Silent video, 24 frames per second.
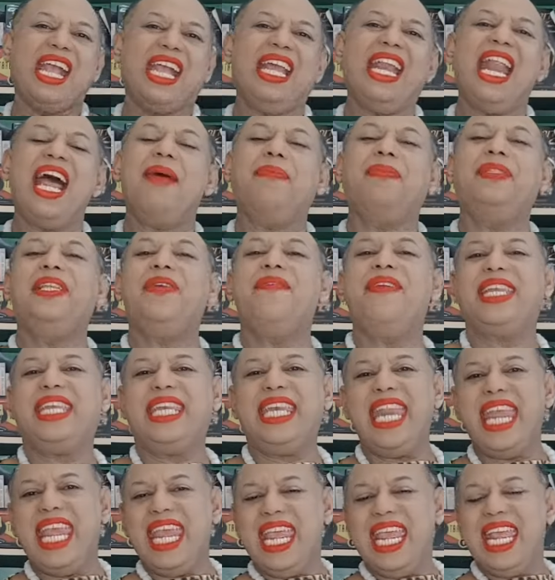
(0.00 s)
กราบสวัส
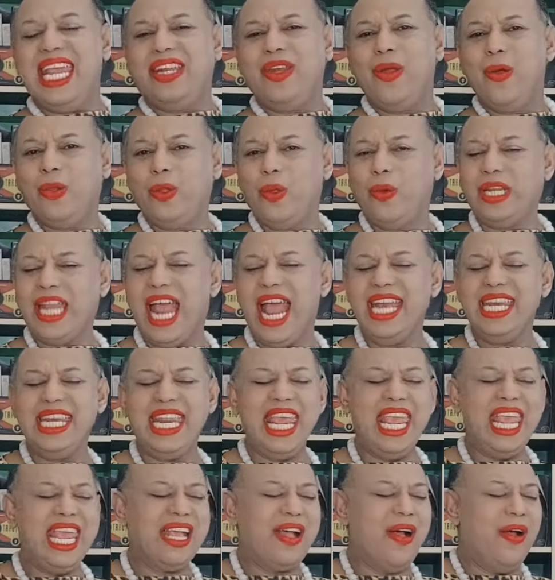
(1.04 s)
ดีทุกๆทท่าน
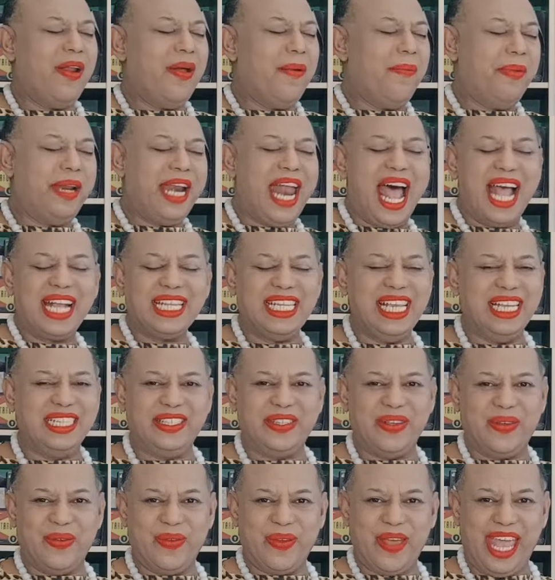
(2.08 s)
ที่เคารพรักอย่าง
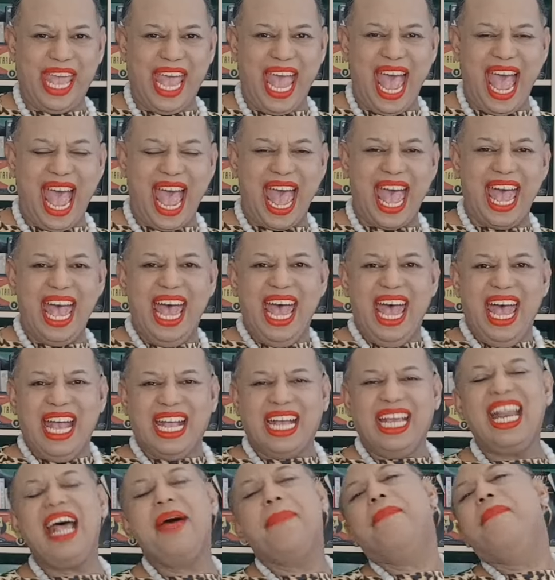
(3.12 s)
สูงค่ะ
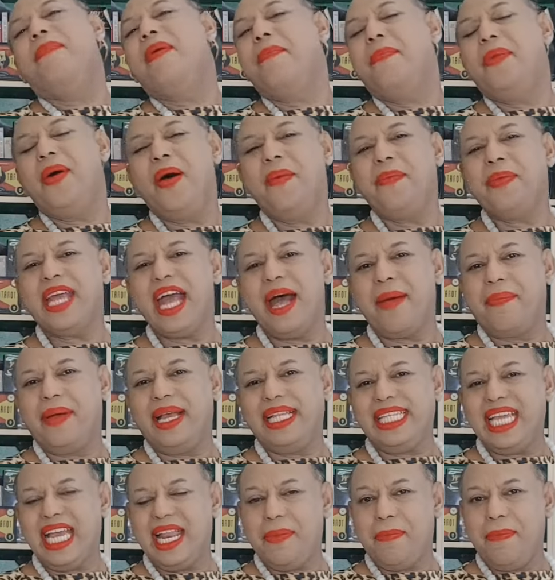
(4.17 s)
กลับมาพบกับ
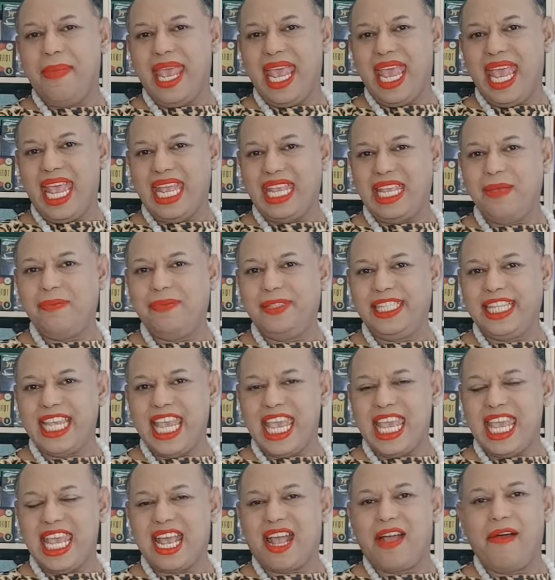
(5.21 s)
อาจารย์เบย์ยิปซี
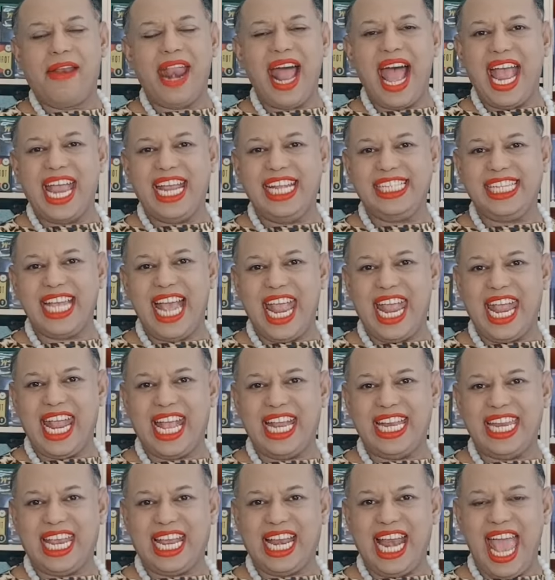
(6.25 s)
ใครใจ
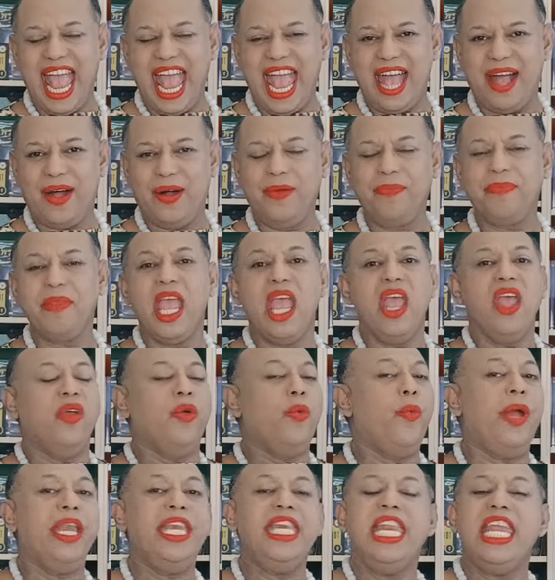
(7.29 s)
กันอีกแล้ว
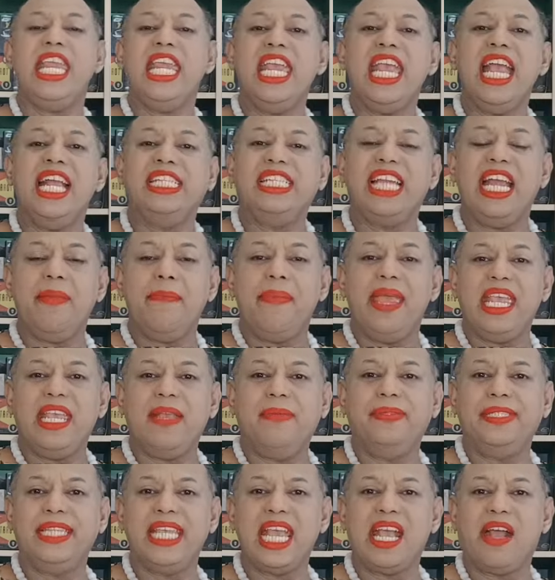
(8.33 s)
วันนี้อาจารย์เบย์ยิ
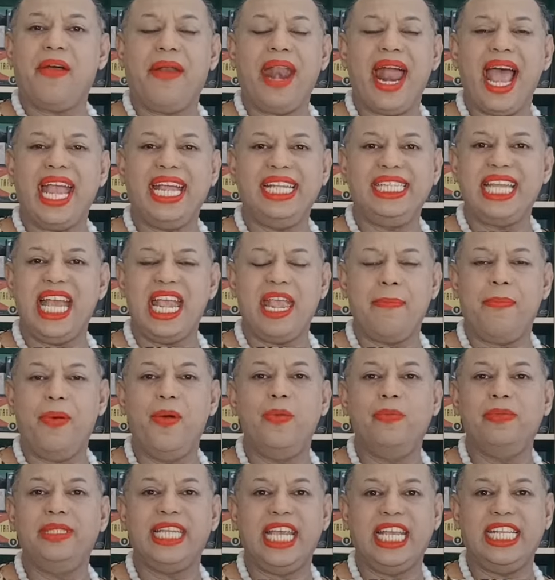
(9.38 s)
ปซีใครใจภู
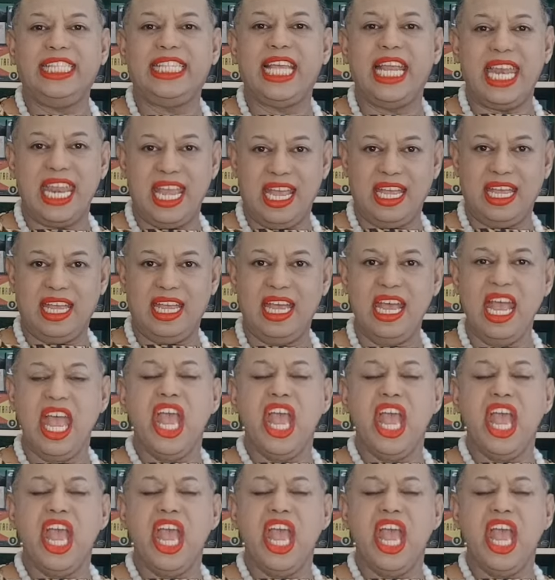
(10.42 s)
มิใจเสนอ